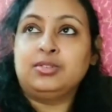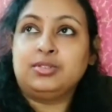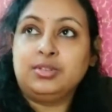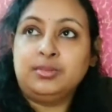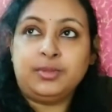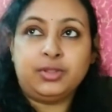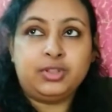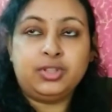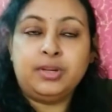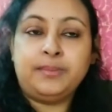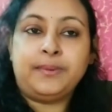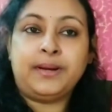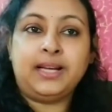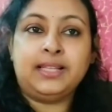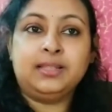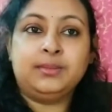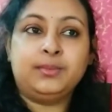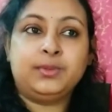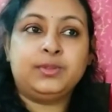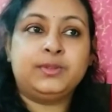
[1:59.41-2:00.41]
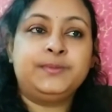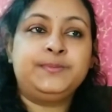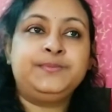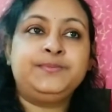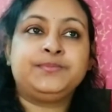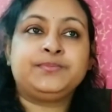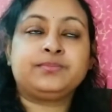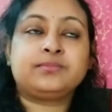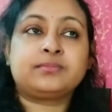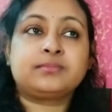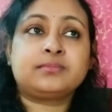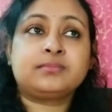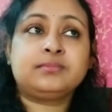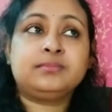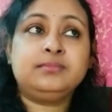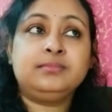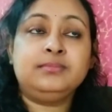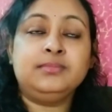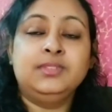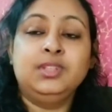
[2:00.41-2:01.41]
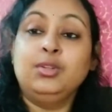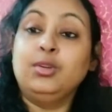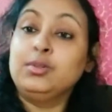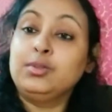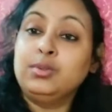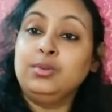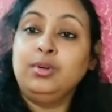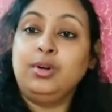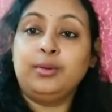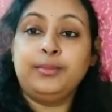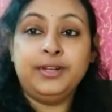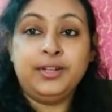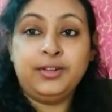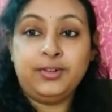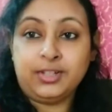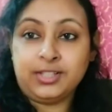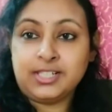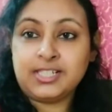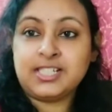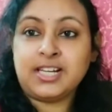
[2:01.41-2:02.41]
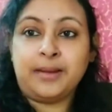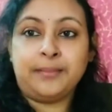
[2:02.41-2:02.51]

নতুন বছরে পা দেবো নতুন অভিজ্ঞতা